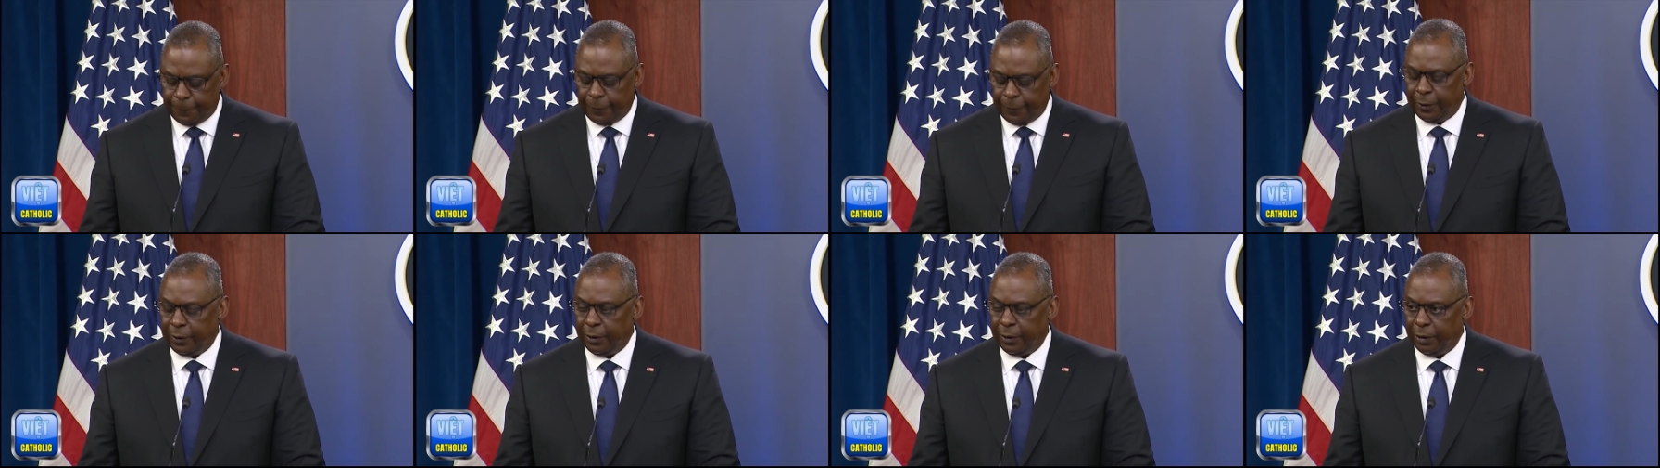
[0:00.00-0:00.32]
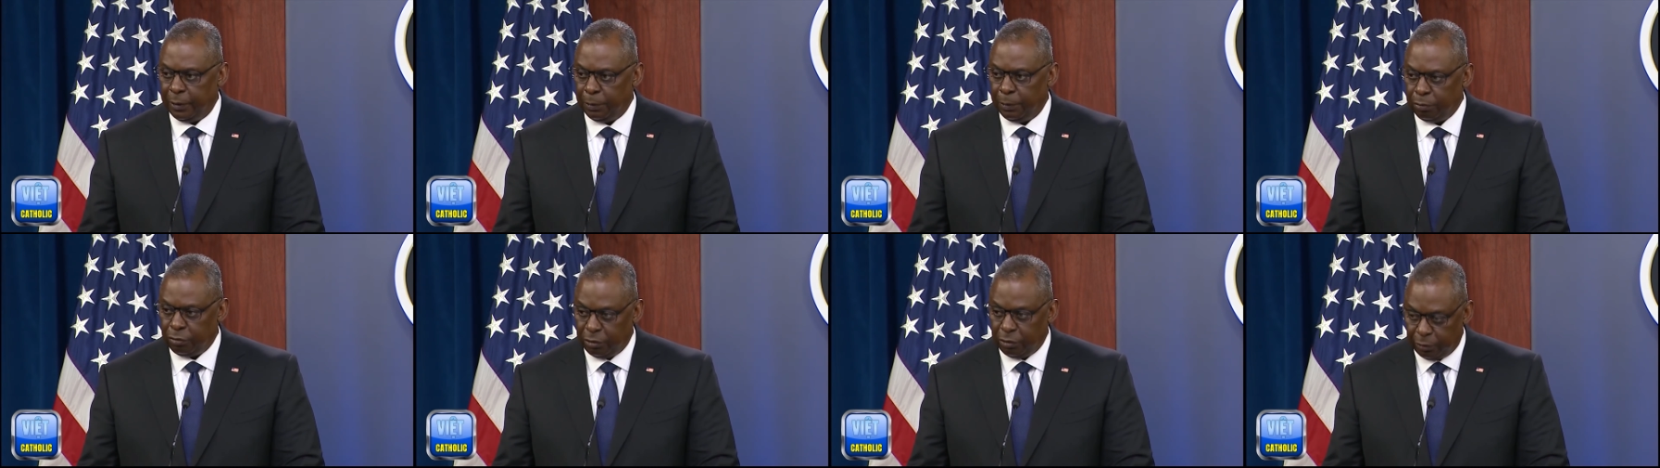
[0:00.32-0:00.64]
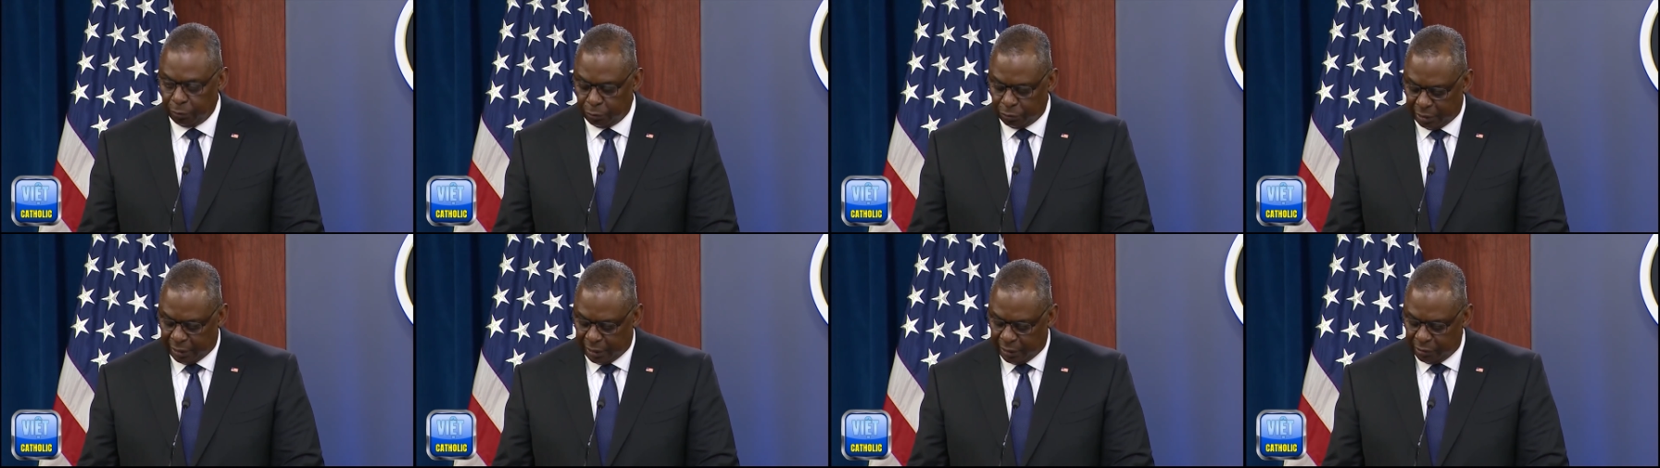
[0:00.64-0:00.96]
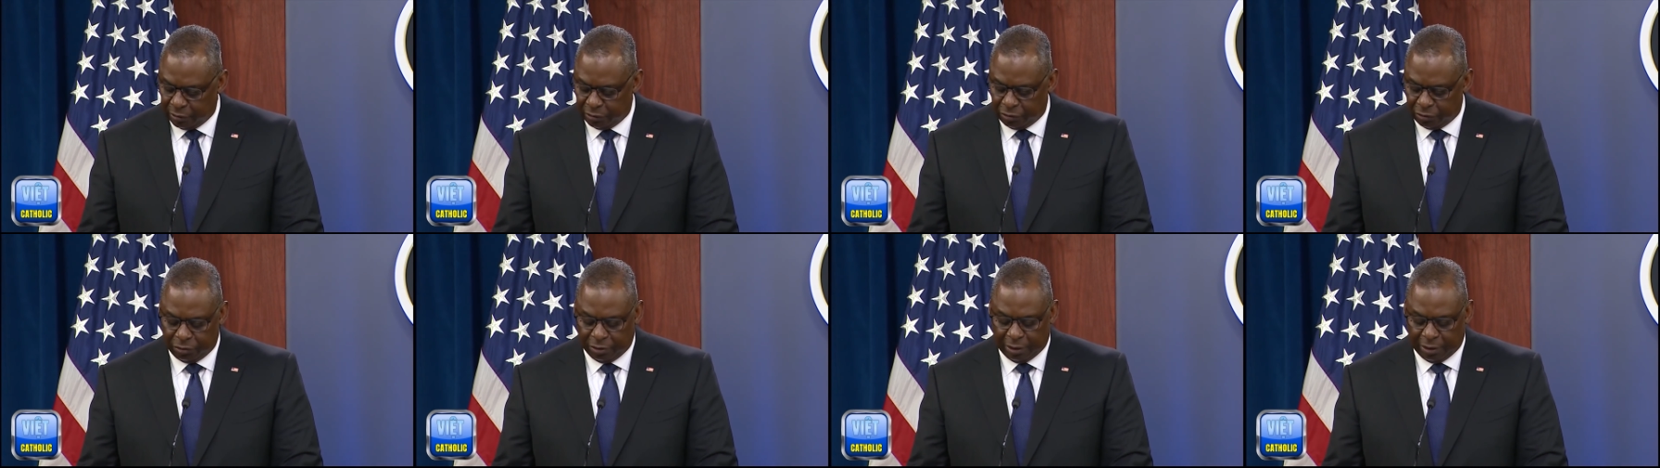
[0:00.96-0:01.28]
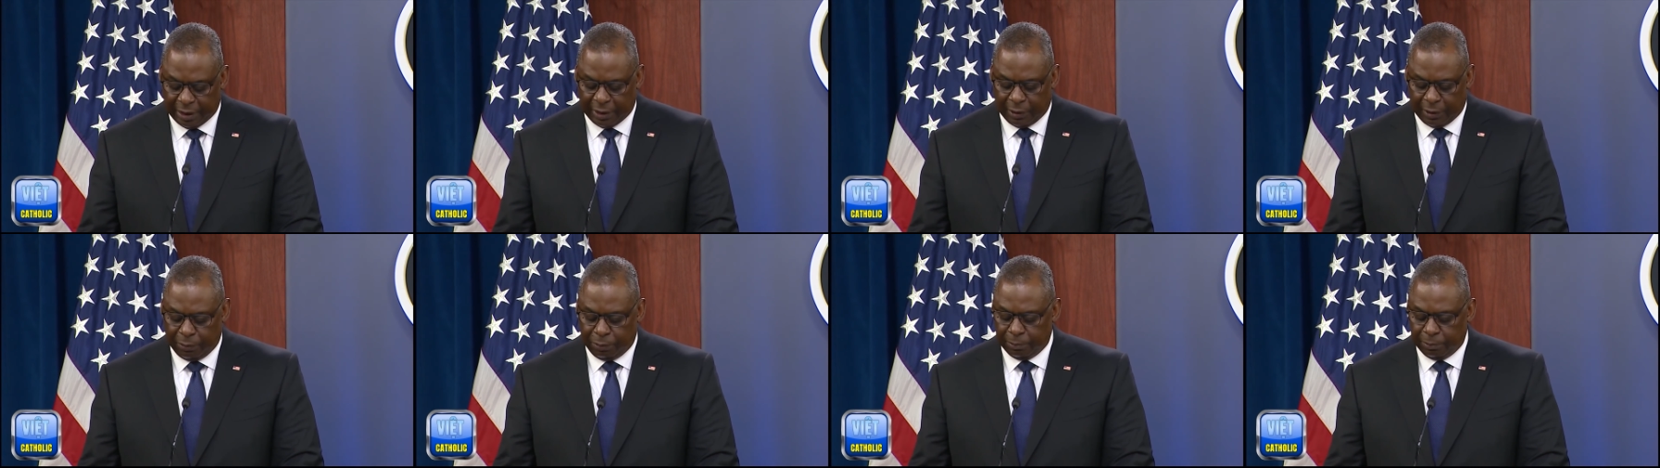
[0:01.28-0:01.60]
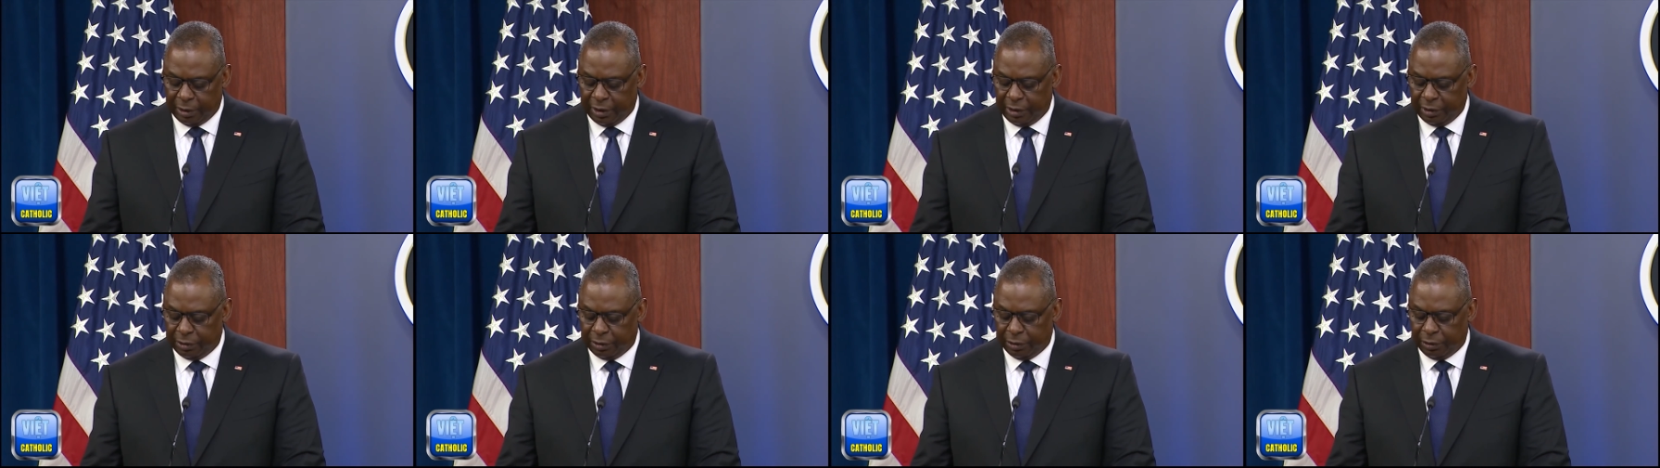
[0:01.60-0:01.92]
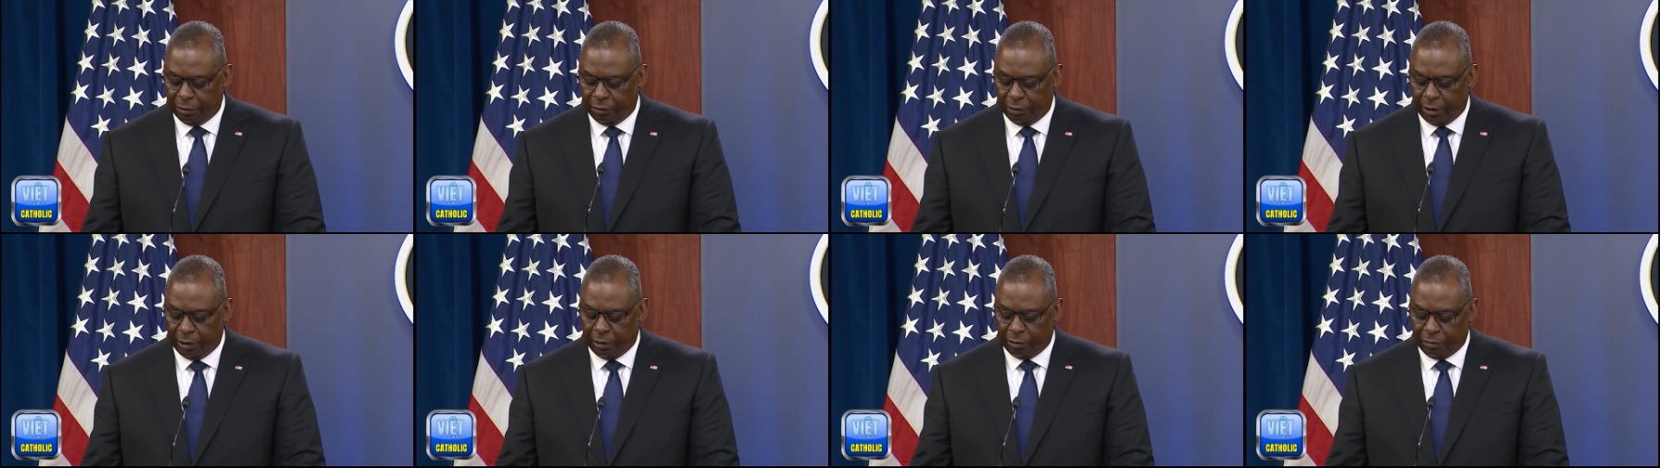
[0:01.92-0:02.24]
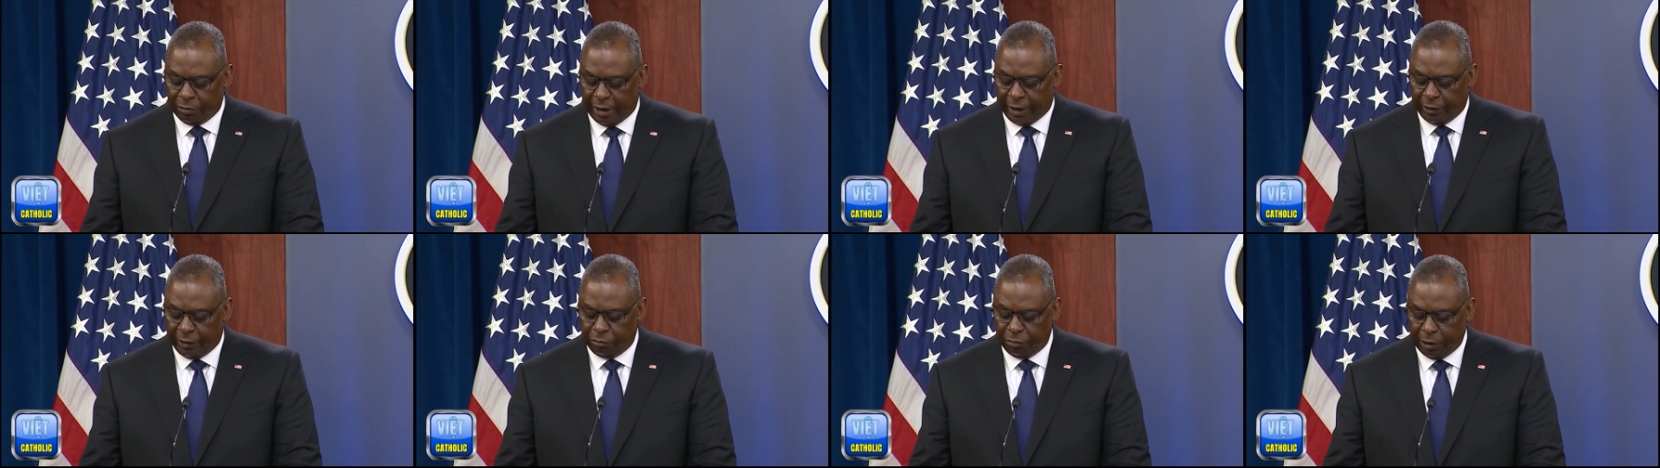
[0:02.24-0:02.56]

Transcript: của Putin về Ukraine là mò mẫm.